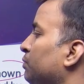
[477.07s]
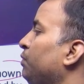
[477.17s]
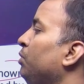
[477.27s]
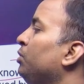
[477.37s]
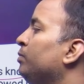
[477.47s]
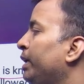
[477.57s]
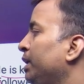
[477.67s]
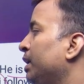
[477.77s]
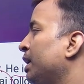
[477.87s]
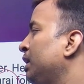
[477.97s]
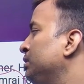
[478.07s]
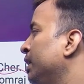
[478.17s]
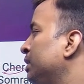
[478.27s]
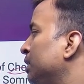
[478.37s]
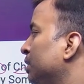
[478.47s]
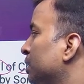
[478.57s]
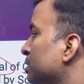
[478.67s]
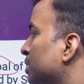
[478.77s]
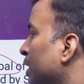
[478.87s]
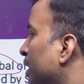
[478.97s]
फॉलोड बाय हराज एंड
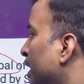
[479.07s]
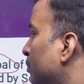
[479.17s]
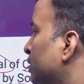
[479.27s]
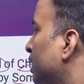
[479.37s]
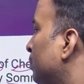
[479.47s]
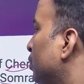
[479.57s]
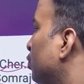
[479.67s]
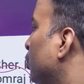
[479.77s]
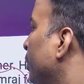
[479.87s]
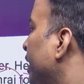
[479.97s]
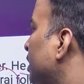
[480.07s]
संग्राम देव हु मेड